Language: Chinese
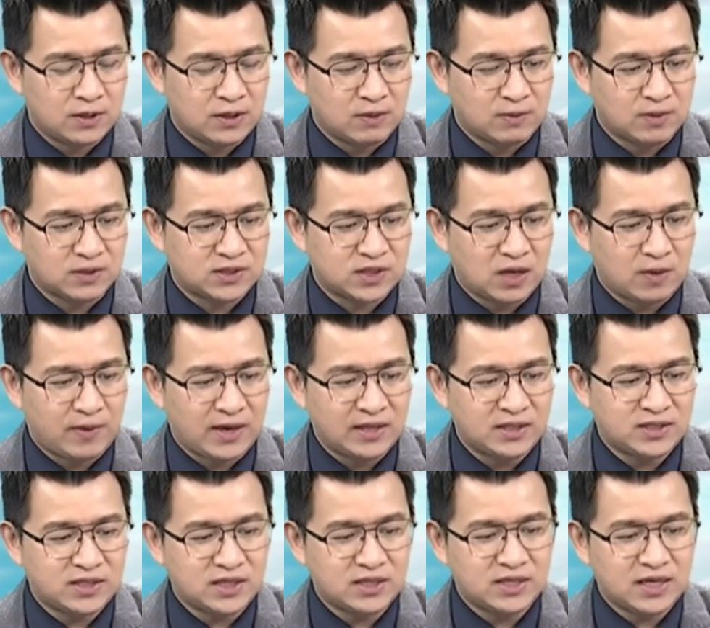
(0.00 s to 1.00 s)
那么早盘
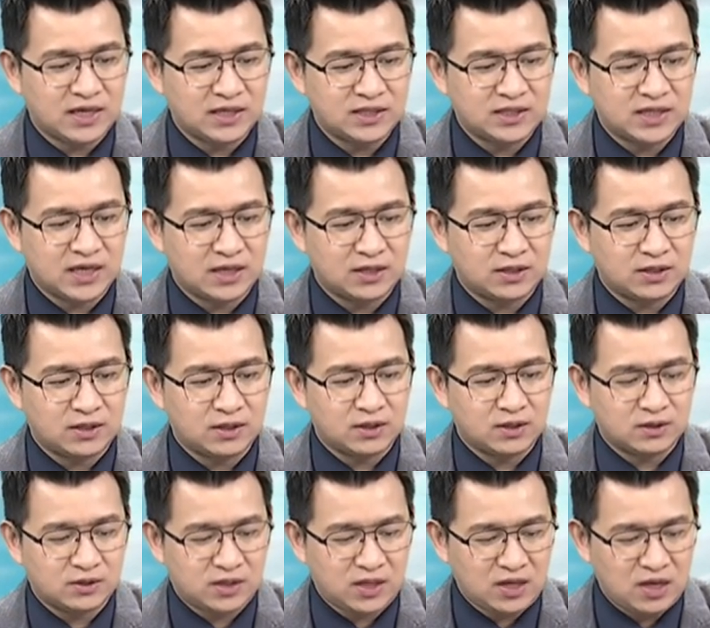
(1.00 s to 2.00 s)
震荡一下呢？
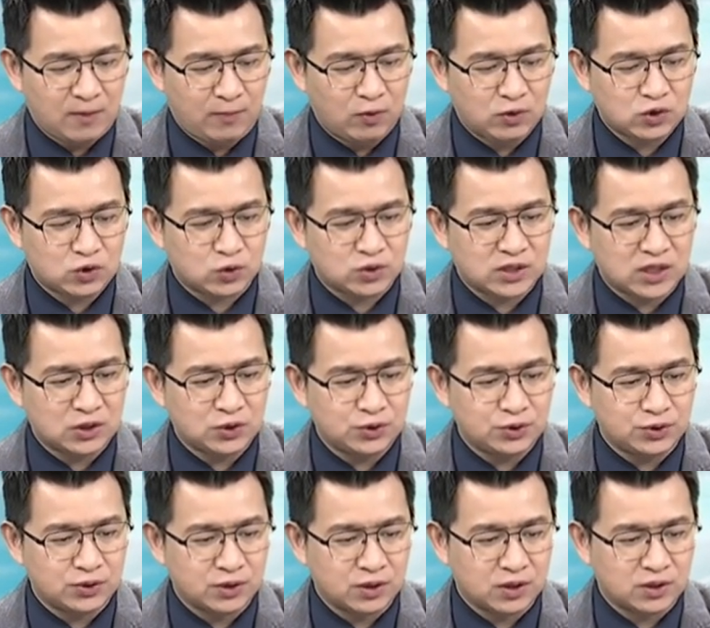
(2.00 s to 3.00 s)
第二波锁上
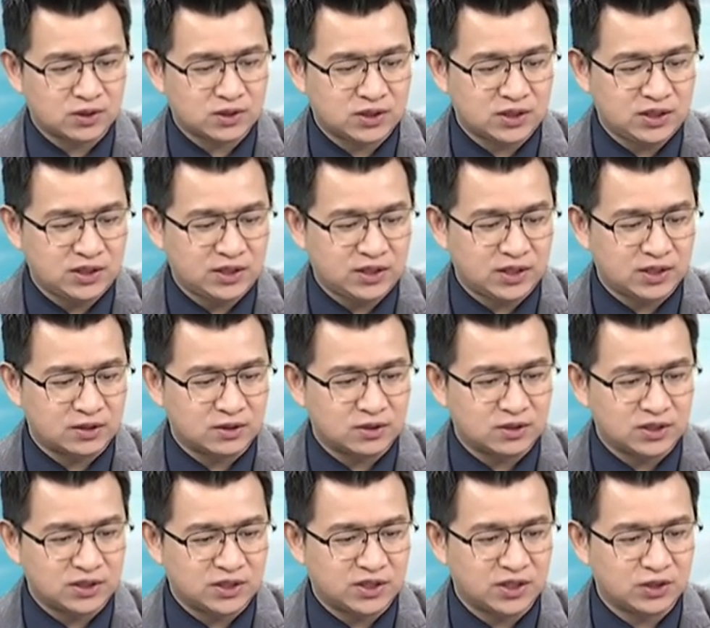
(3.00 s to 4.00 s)
去，好，十一点
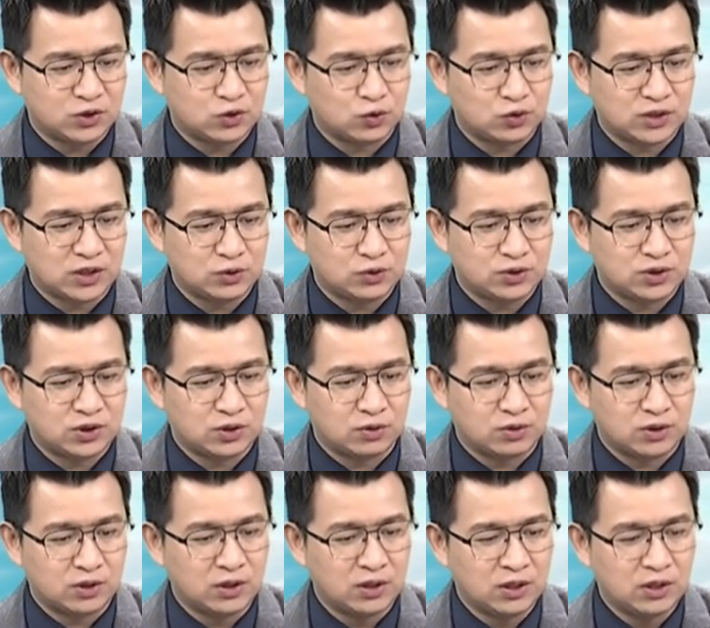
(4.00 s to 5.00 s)
以前锁上去之后呢，